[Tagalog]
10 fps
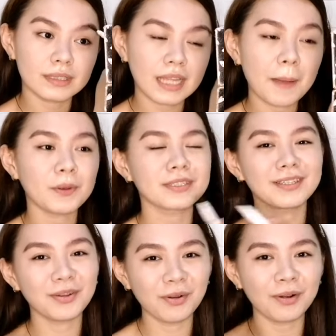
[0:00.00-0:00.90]
Tapos
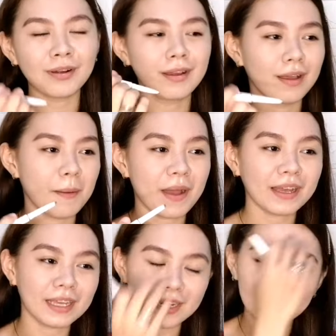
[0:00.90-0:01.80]
itong
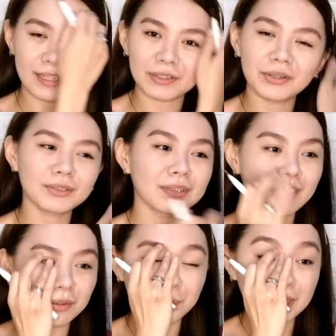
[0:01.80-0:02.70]
pangkilay na to, ito na
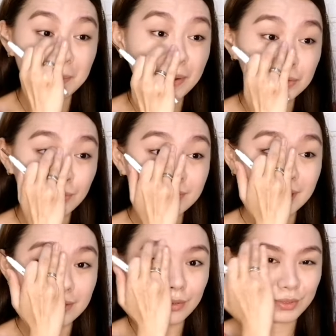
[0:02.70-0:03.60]
rin yung pinapang nose
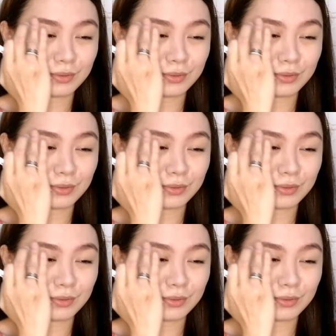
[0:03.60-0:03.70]
line ko.